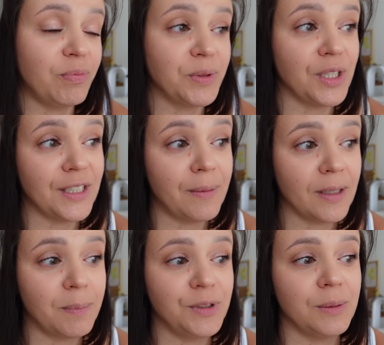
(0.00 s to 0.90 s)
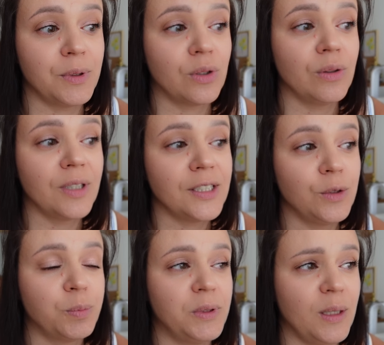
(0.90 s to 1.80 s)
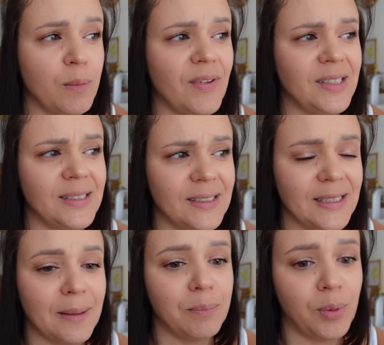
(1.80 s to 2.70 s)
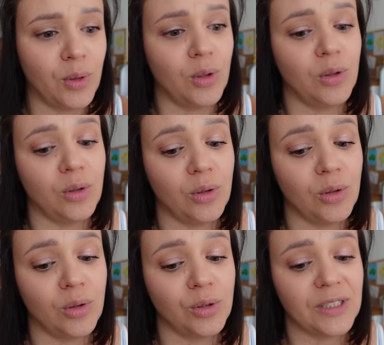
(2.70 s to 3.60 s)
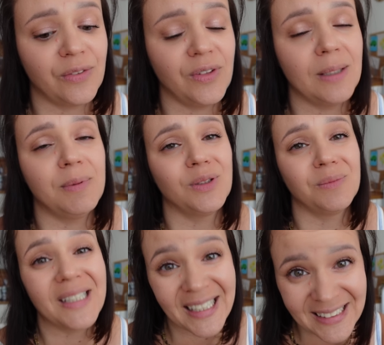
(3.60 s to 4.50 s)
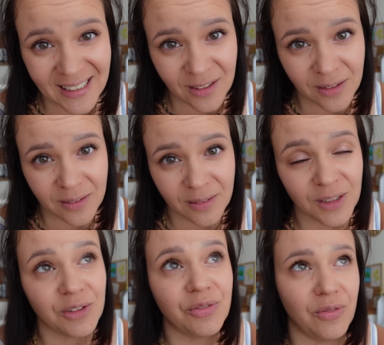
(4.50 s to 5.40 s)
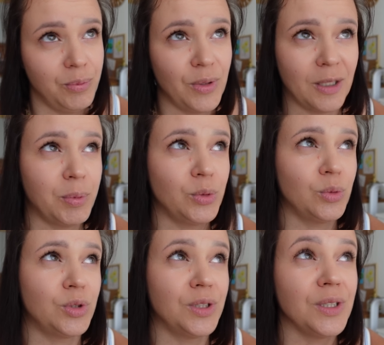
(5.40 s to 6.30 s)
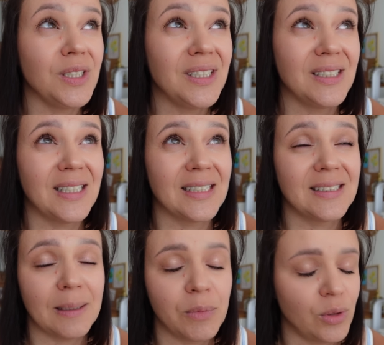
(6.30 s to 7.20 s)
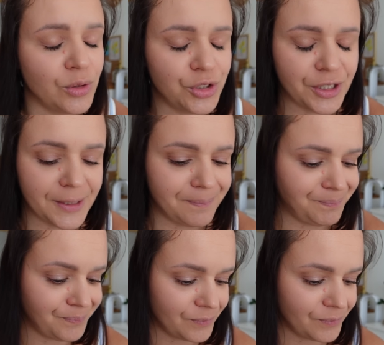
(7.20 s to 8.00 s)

w poniedziałek będziemy konkretnie już podejmować decyzje, bo za chwilę będą takie ceny i w biurach podróży, i za samolot, że